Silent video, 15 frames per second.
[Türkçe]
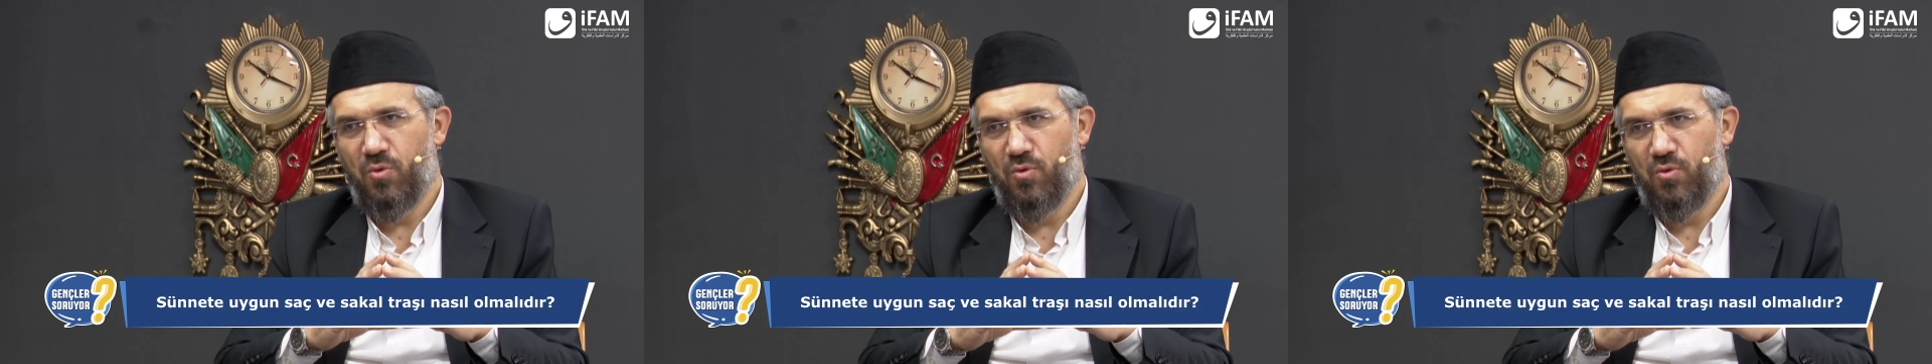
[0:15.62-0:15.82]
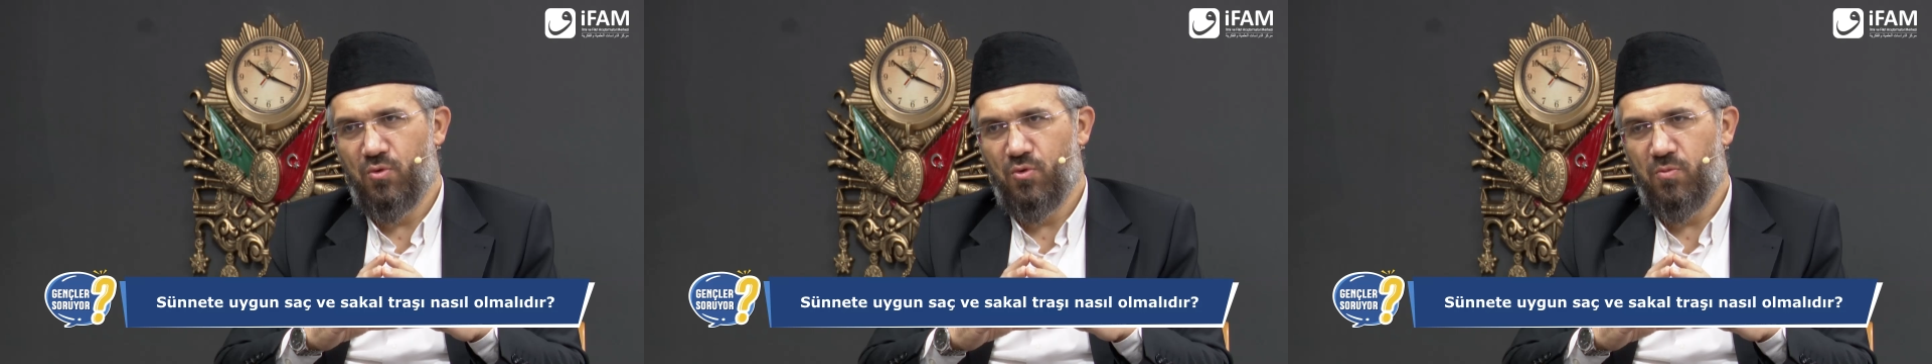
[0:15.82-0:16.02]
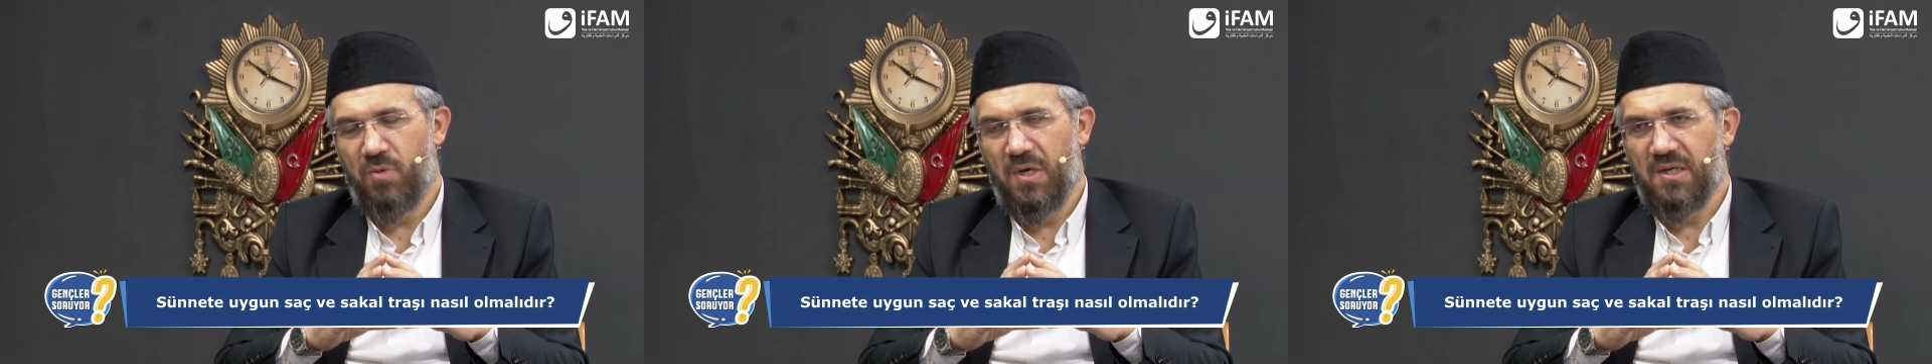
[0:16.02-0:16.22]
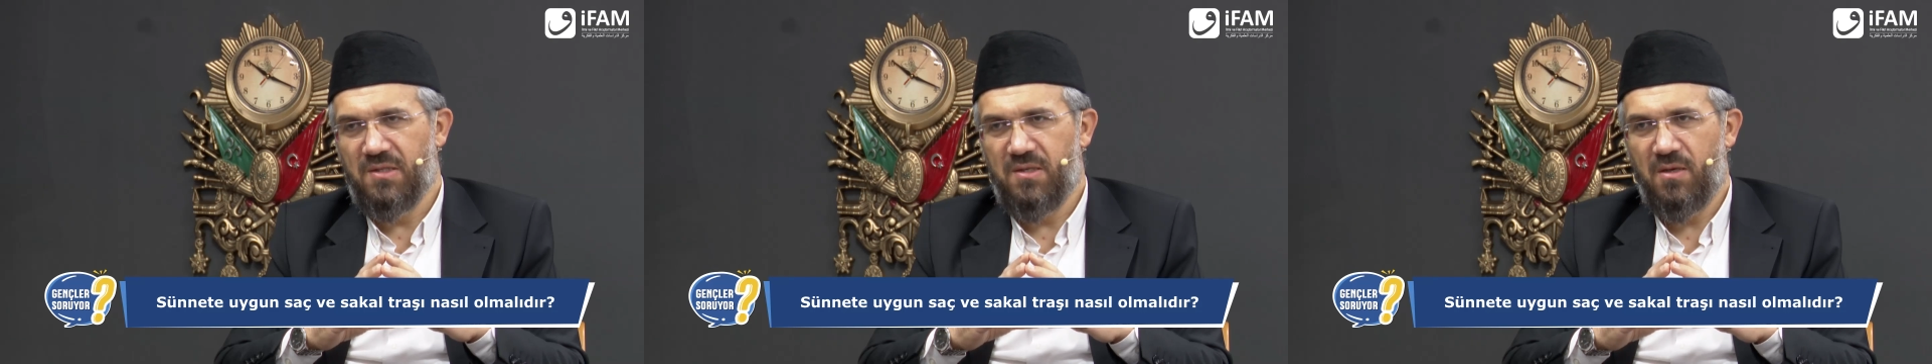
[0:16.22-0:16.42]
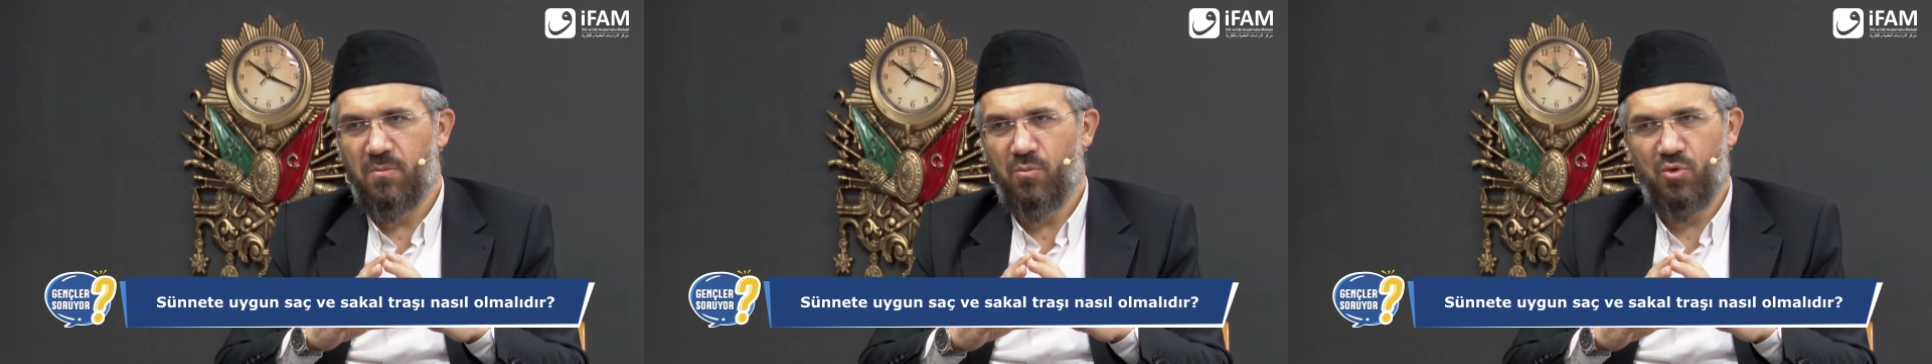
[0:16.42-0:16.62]
olur,
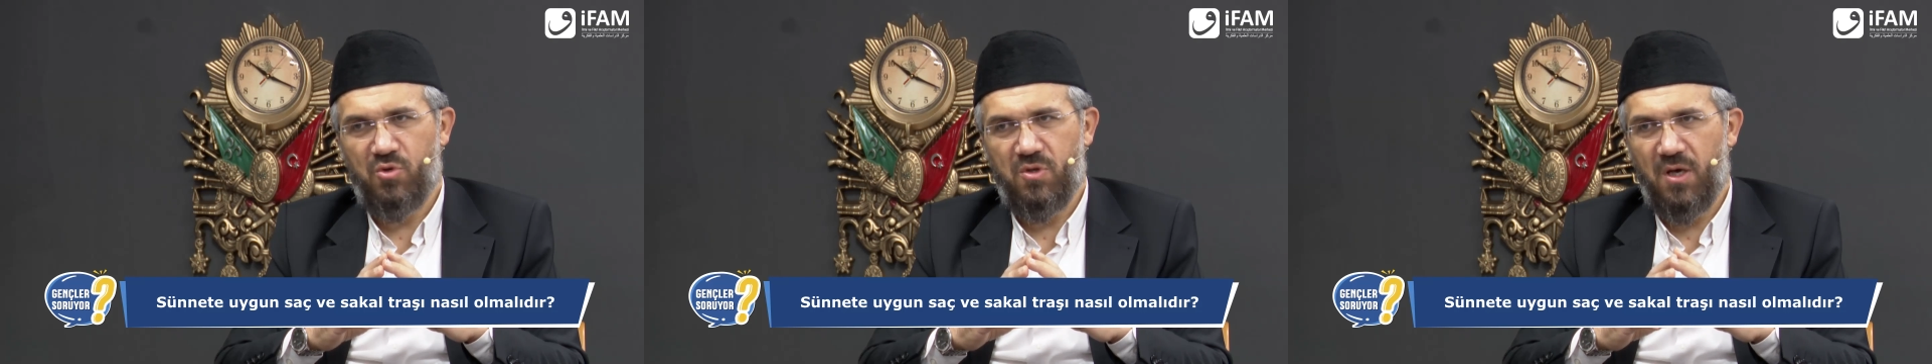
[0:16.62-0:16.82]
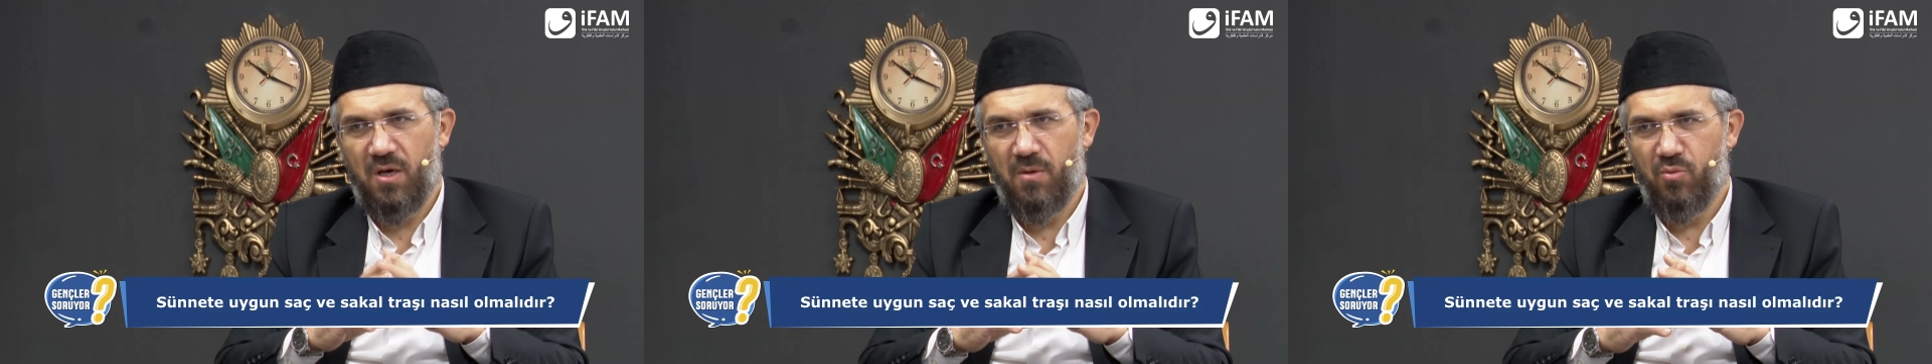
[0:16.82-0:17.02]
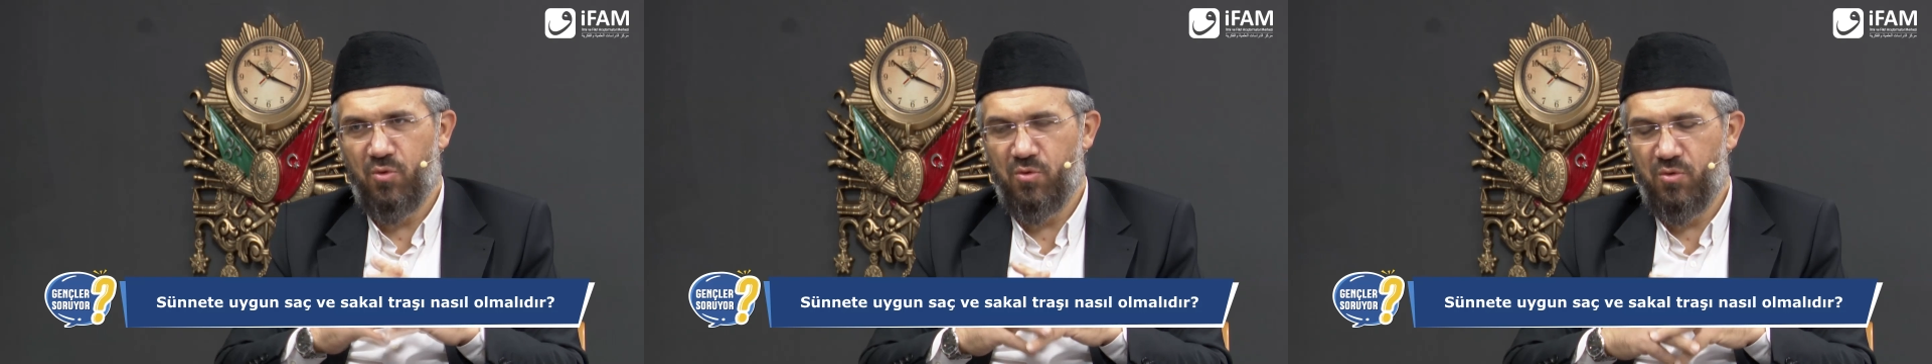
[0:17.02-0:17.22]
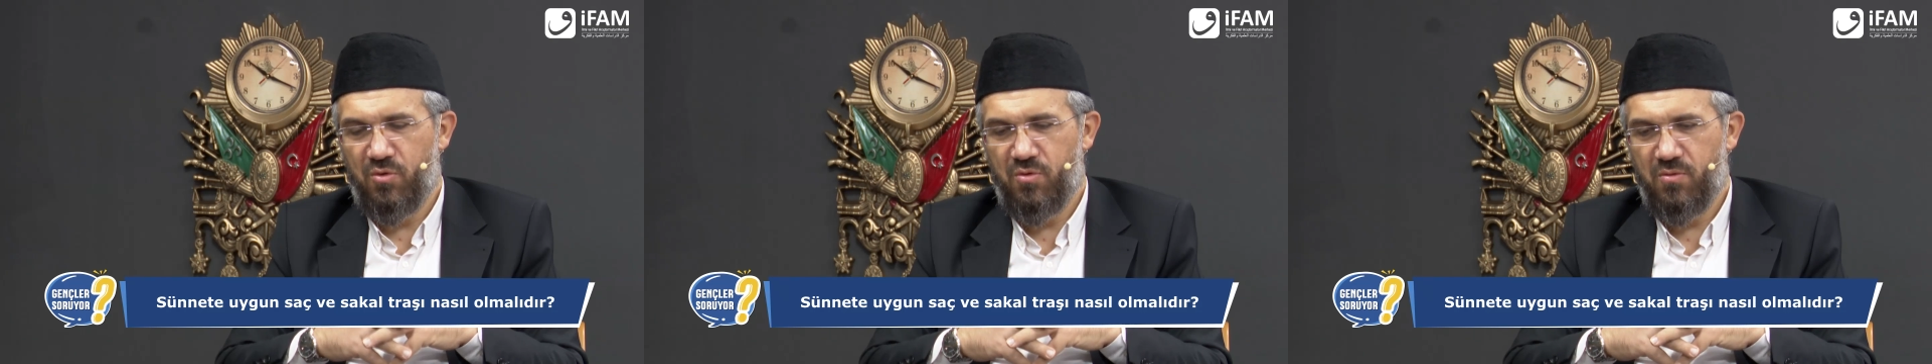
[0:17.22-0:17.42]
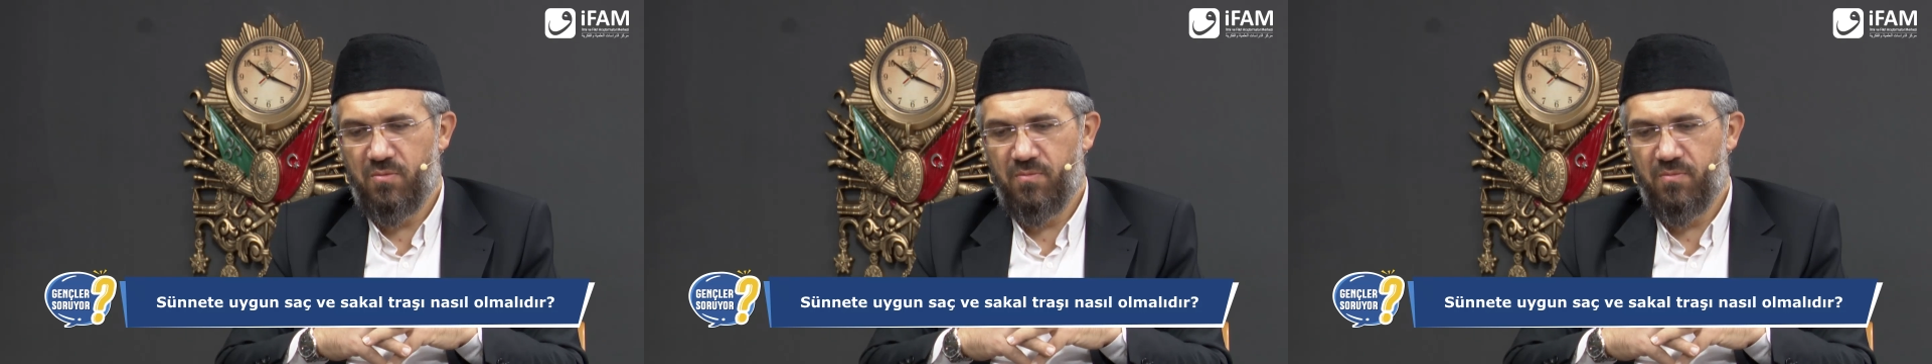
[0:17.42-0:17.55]
bazen müstahap olur.